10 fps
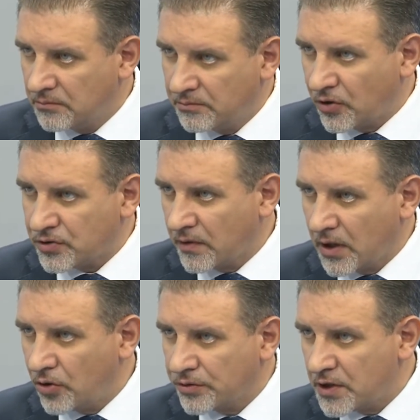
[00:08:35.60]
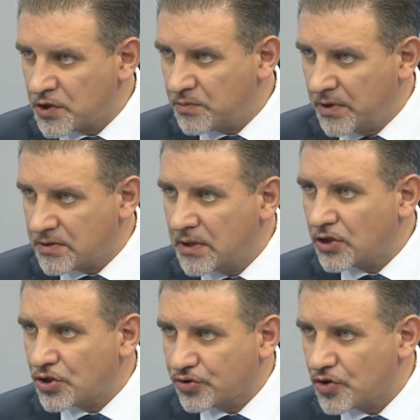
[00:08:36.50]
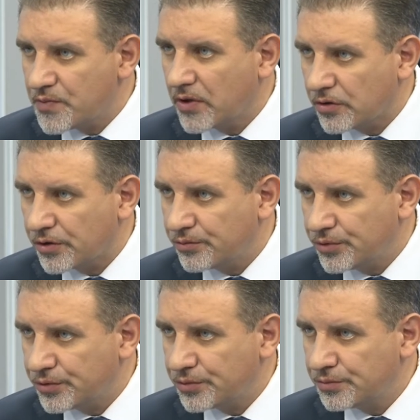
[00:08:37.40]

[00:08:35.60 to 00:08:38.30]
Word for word: противогололедная смесь. Дальше что с Бионордом будет?